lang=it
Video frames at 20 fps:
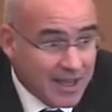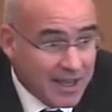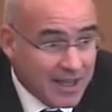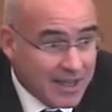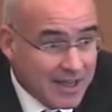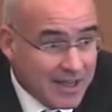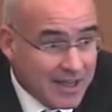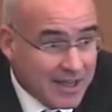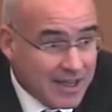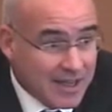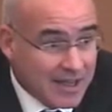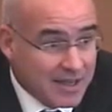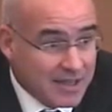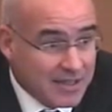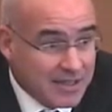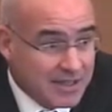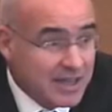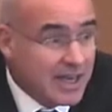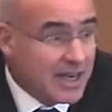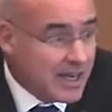Eh,
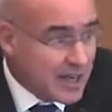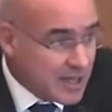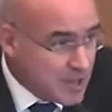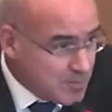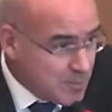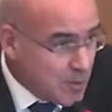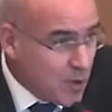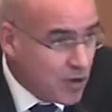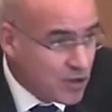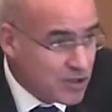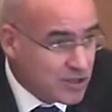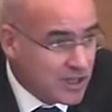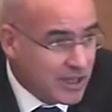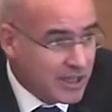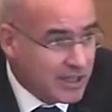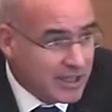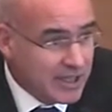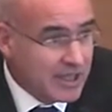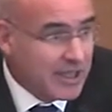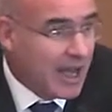se le
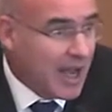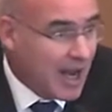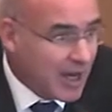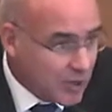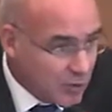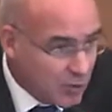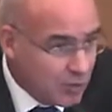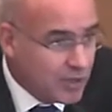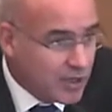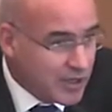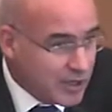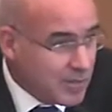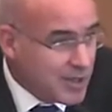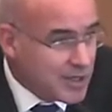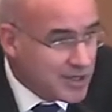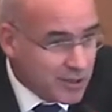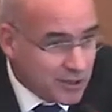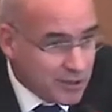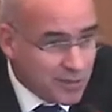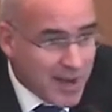risposte di alcune di
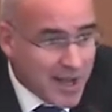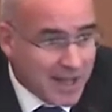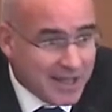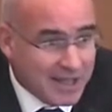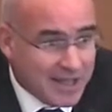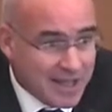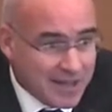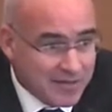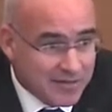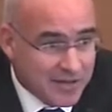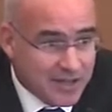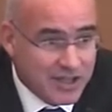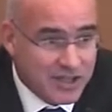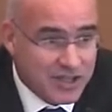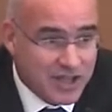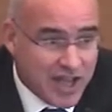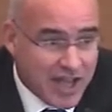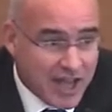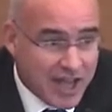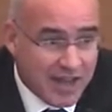queste domande
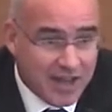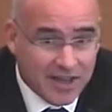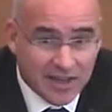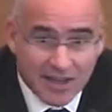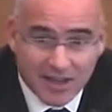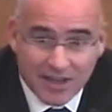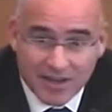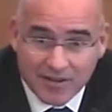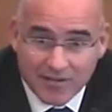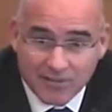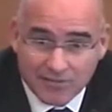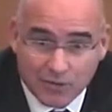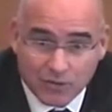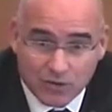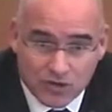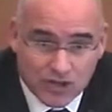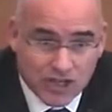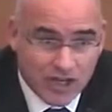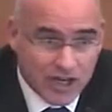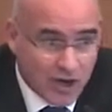invece è
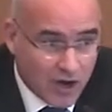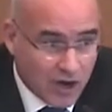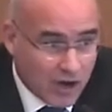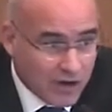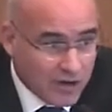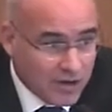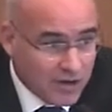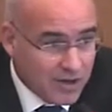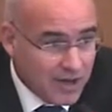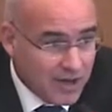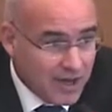forse no,